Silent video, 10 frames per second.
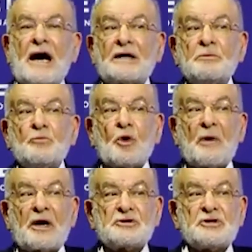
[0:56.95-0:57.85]
hakim
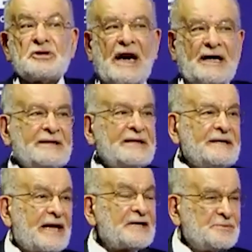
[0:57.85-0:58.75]
olmak için gayret
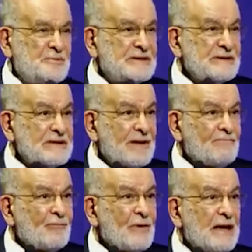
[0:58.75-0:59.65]
ederiz biz.
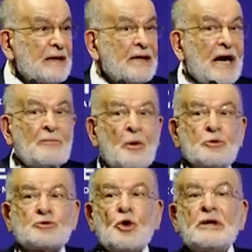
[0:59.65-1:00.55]
Ama bu